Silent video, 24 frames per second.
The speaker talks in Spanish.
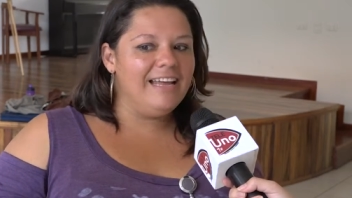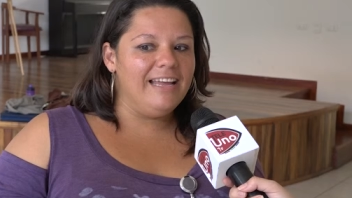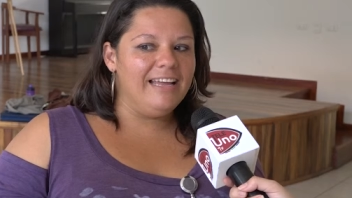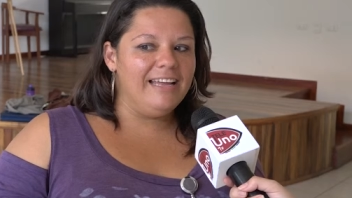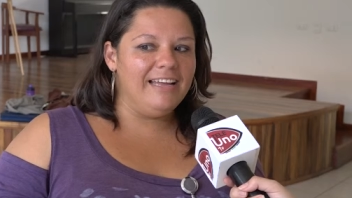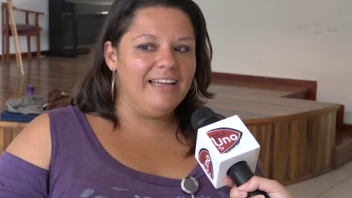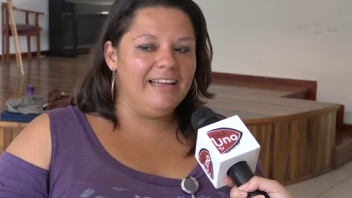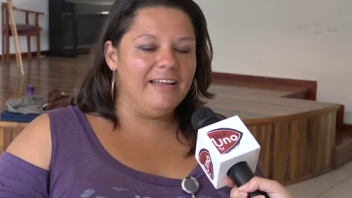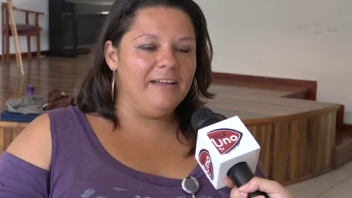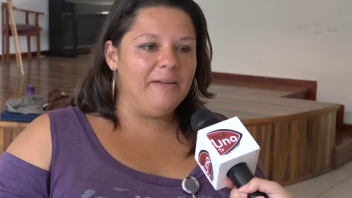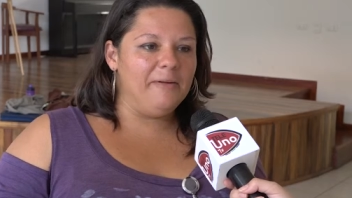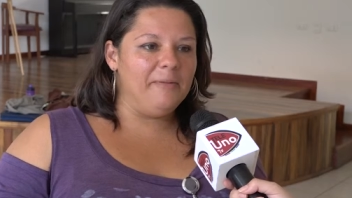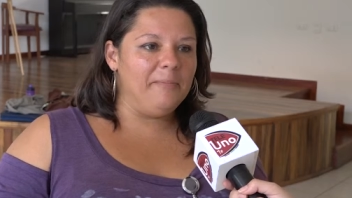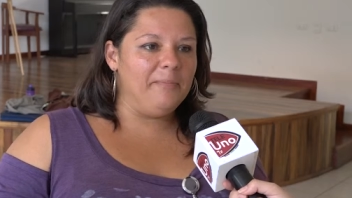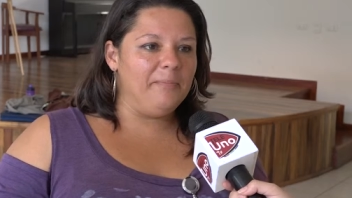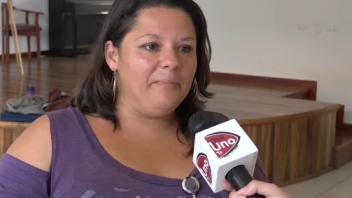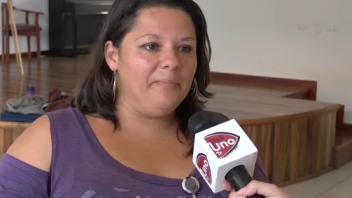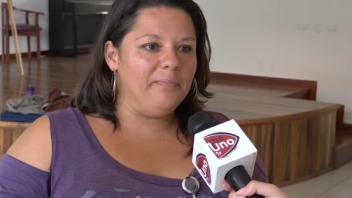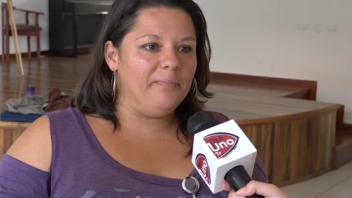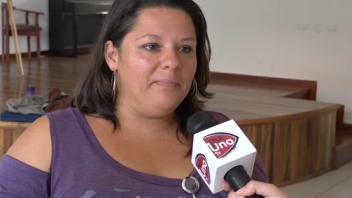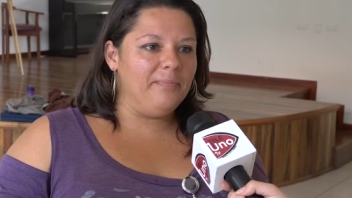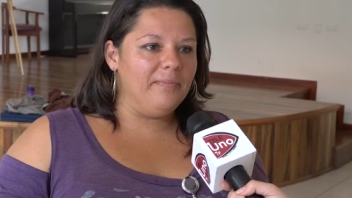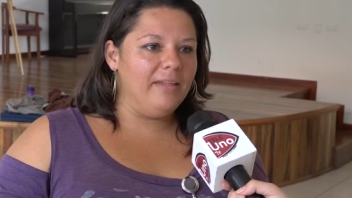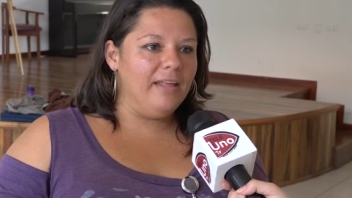Em,
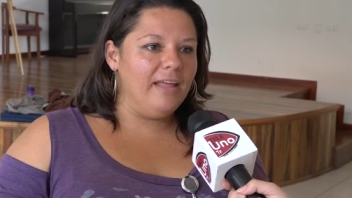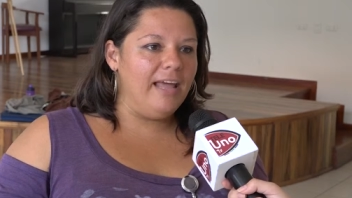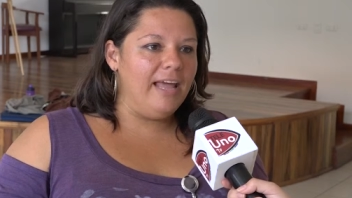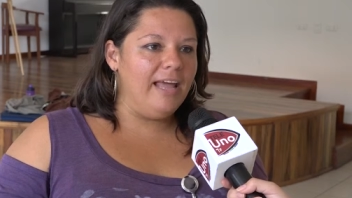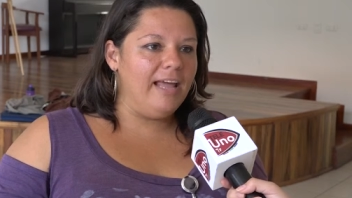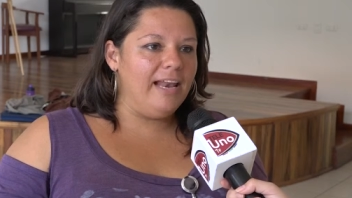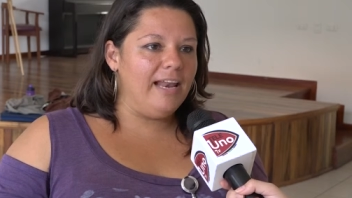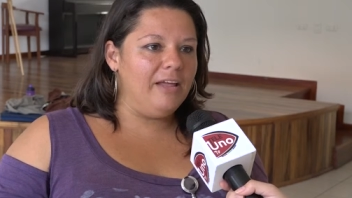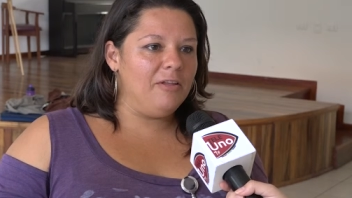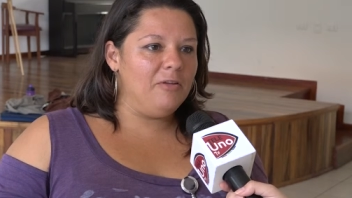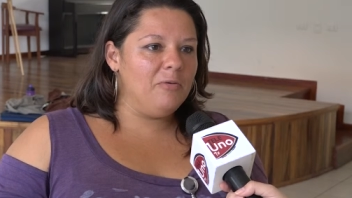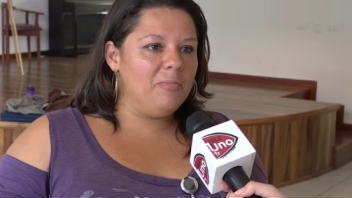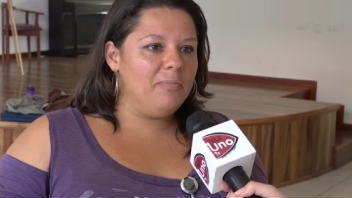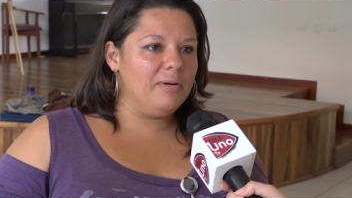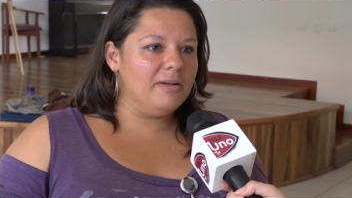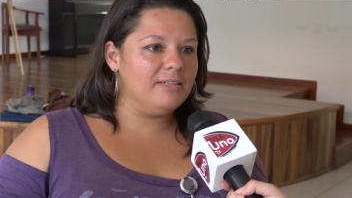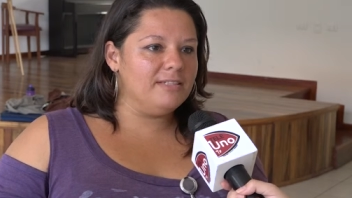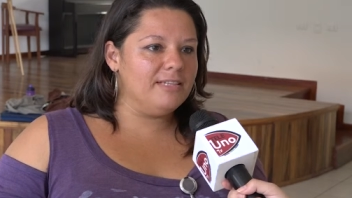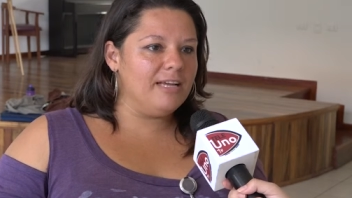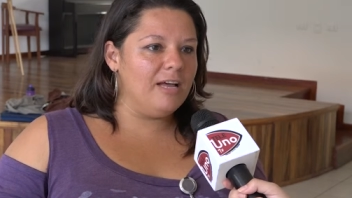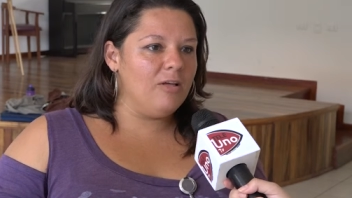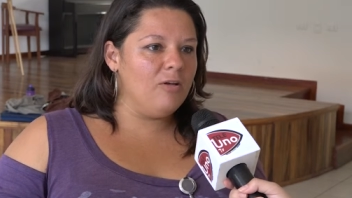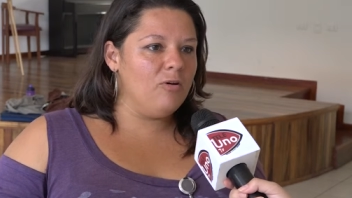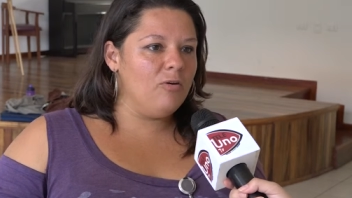el año
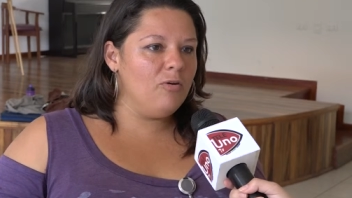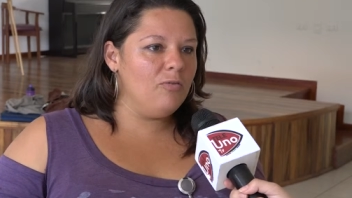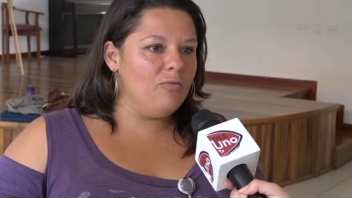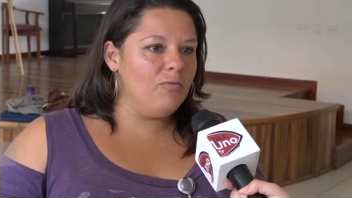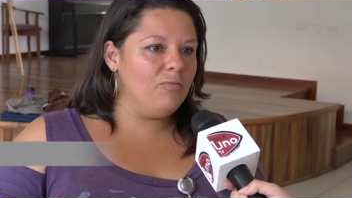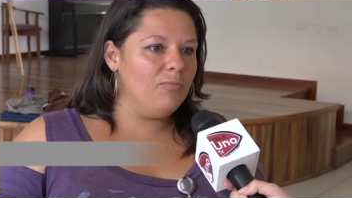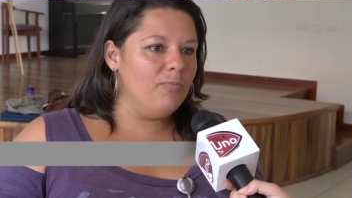pasado,